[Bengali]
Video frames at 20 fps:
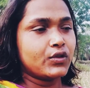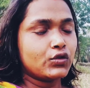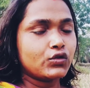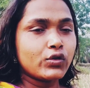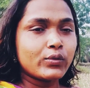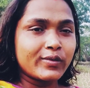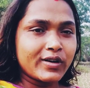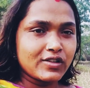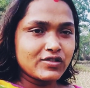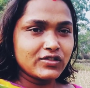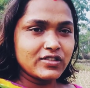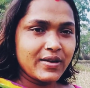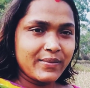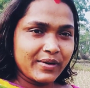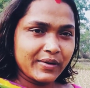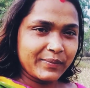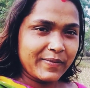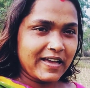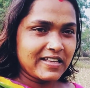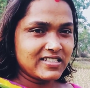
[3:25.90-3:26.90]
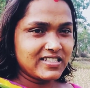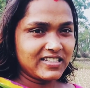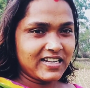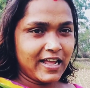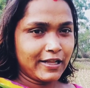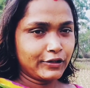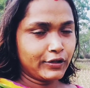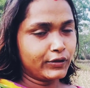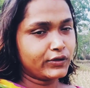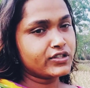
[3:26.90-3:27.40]
তো তোমরা যদি আমার পাশে
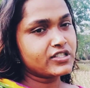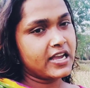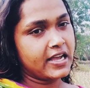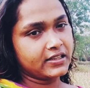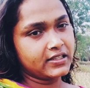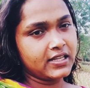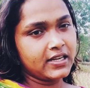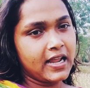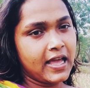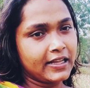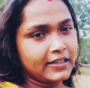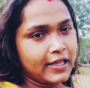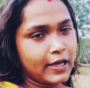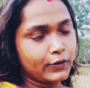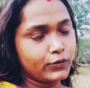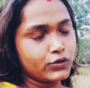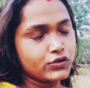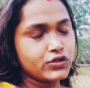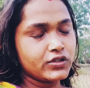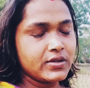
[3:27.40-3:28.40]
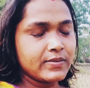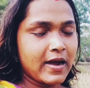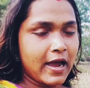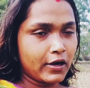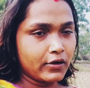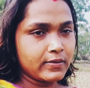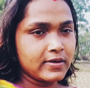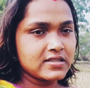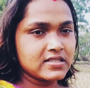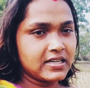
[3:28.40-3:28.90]
না থাকো সাথে না থাকো যদি
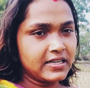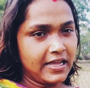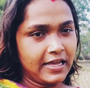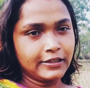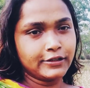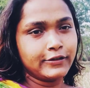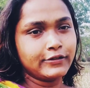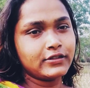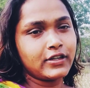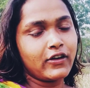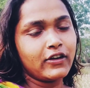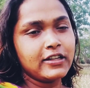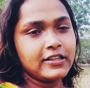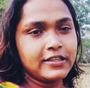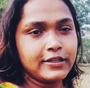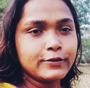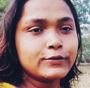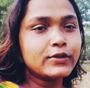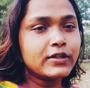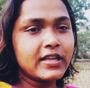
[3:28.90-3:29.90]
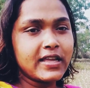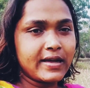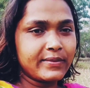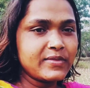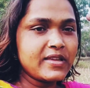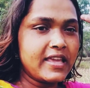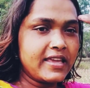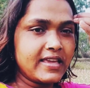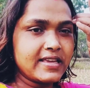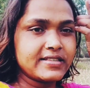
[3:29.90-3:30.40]
ভালোবাসা না দাও তাহলে কি করে
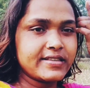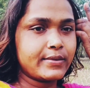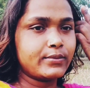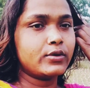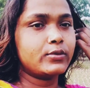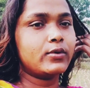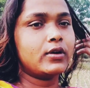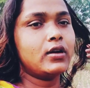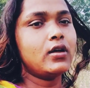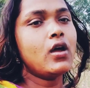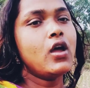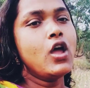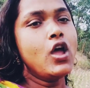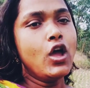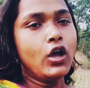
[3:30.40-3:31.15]
আমি এগিয়ে যাব বলো